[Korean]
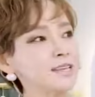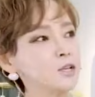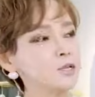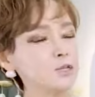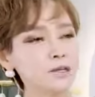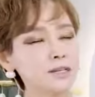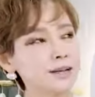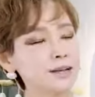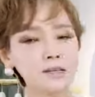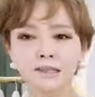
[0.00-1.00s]
2년
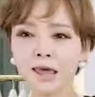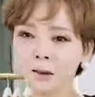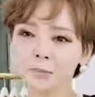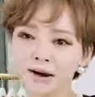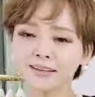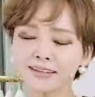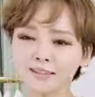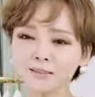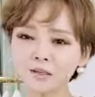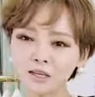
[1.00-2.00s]
전인가 대박이
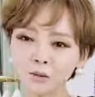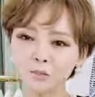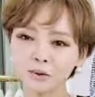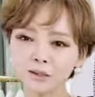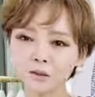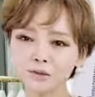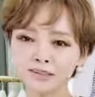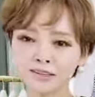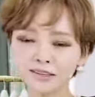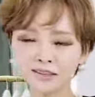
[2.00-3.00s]
났어요. 이 패턴이.
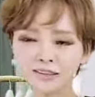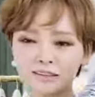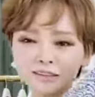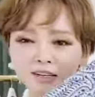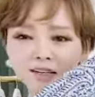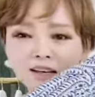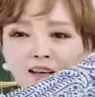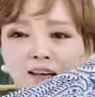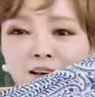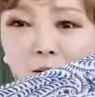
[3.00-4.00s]
자,
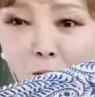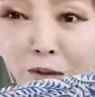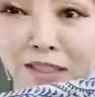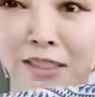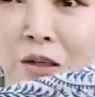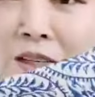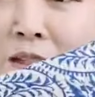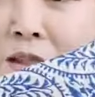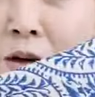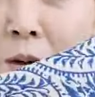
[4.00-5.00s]
보신 적이 있을